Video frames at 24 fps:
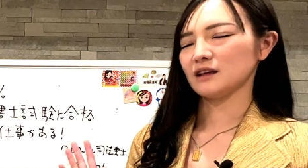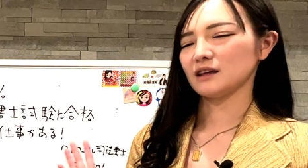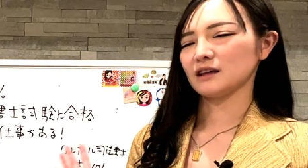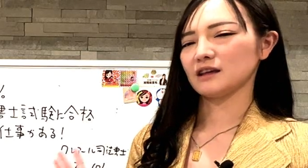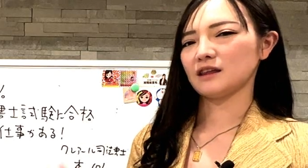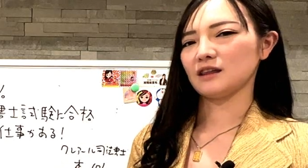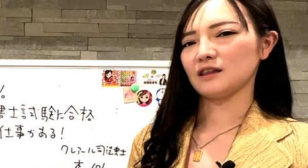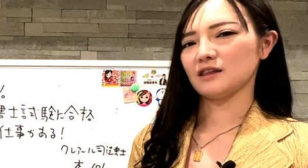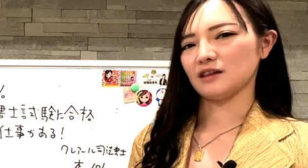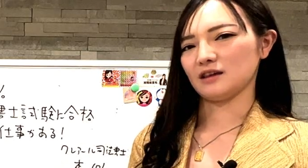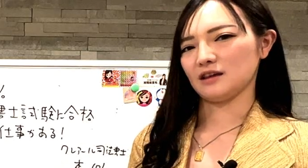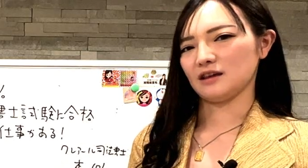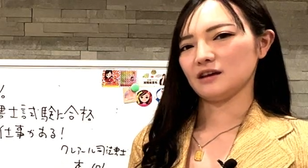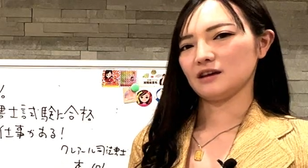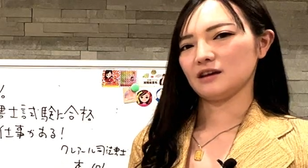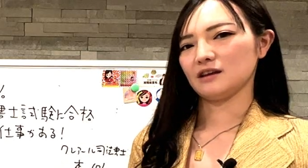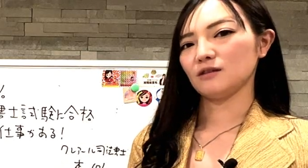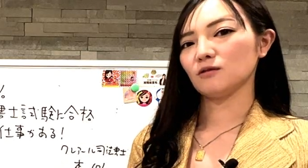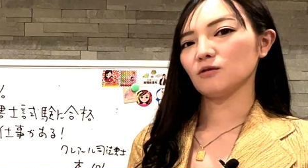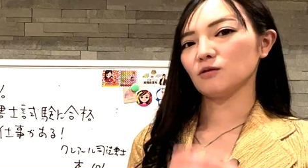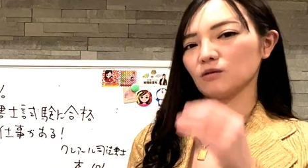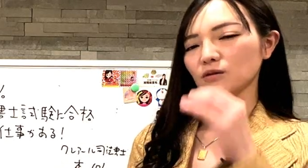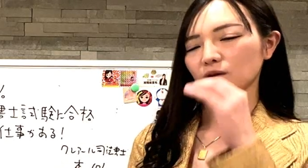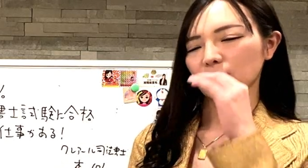記事
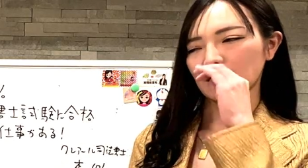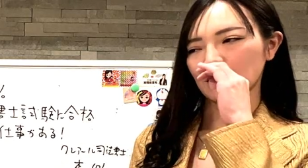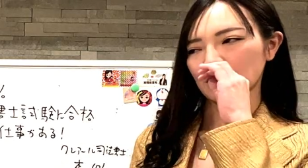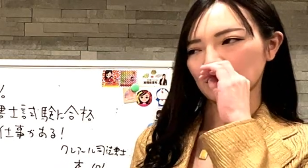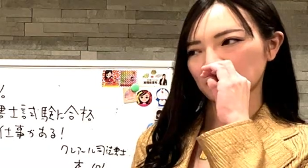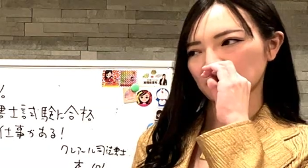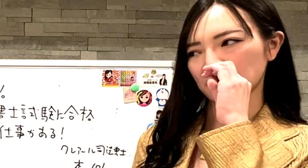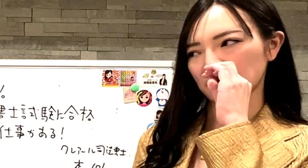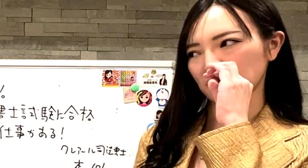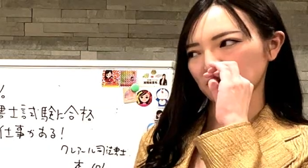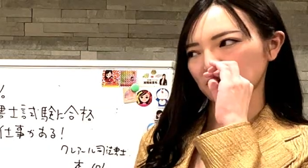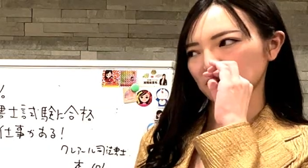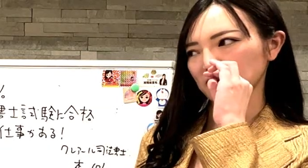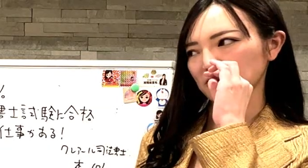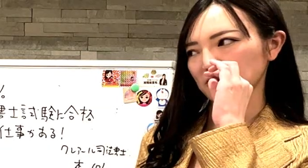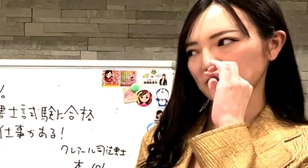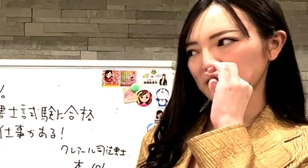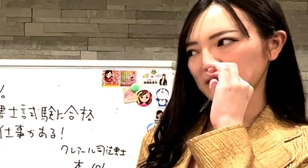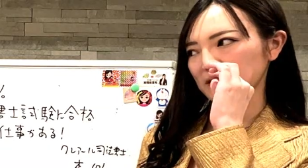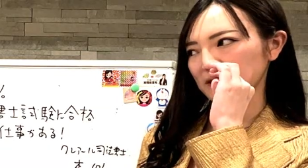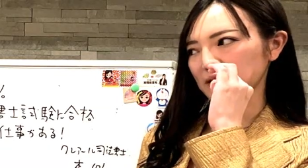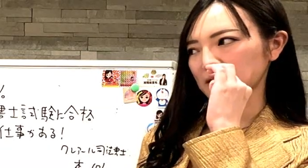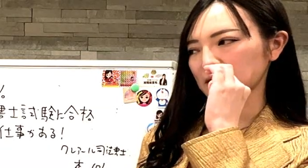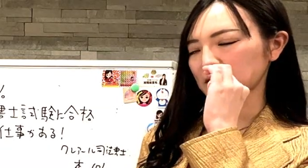の監修
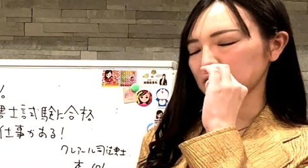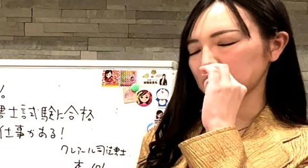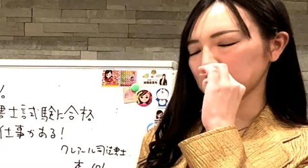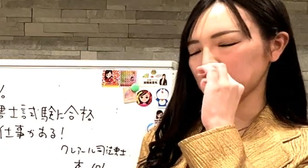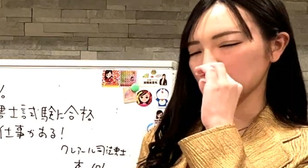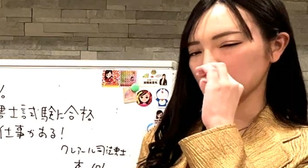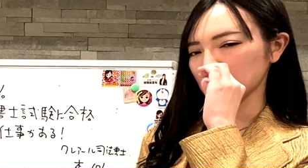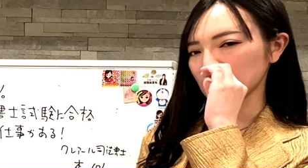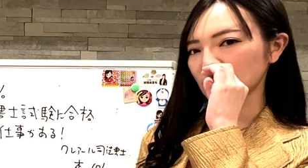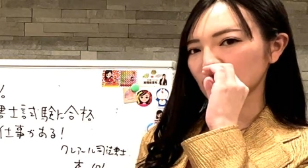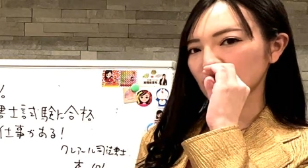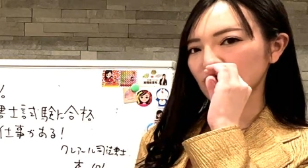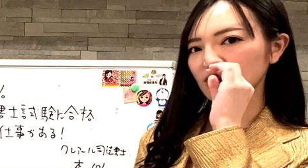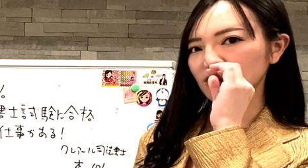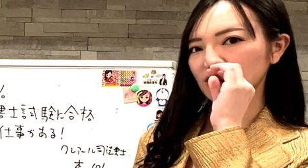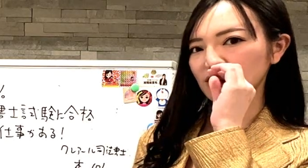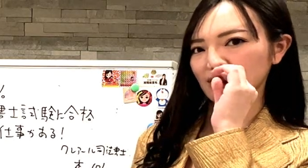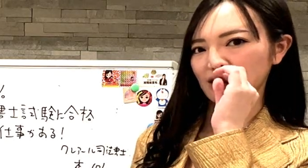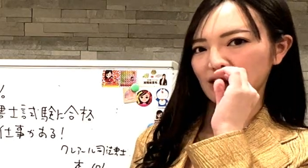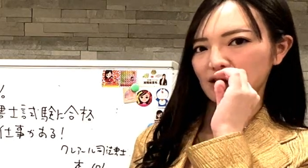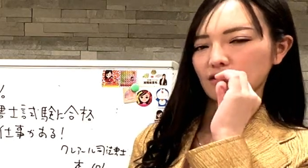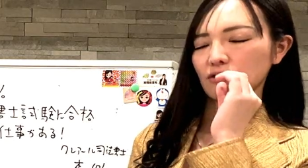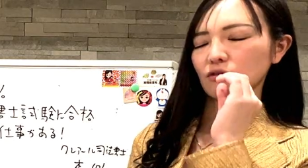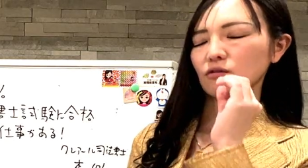なんかですね法律
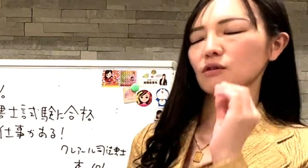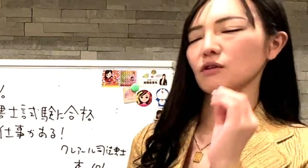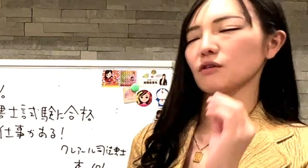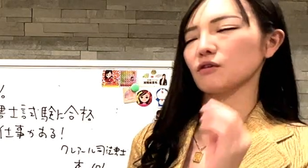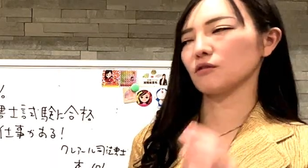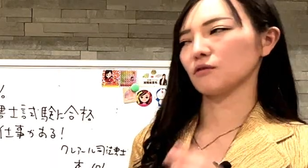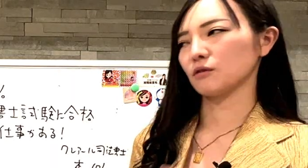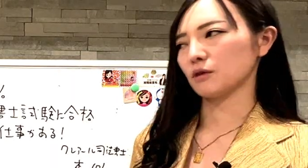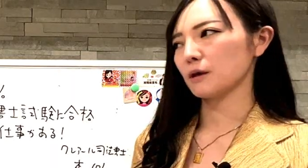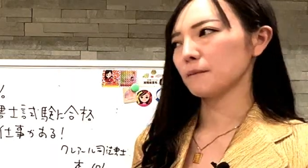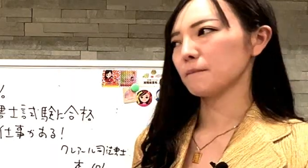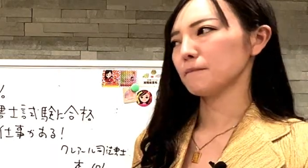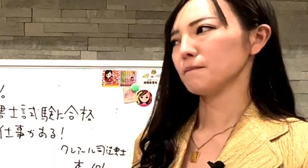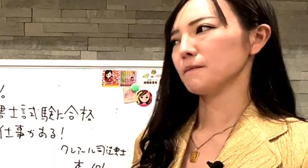監修ですよね、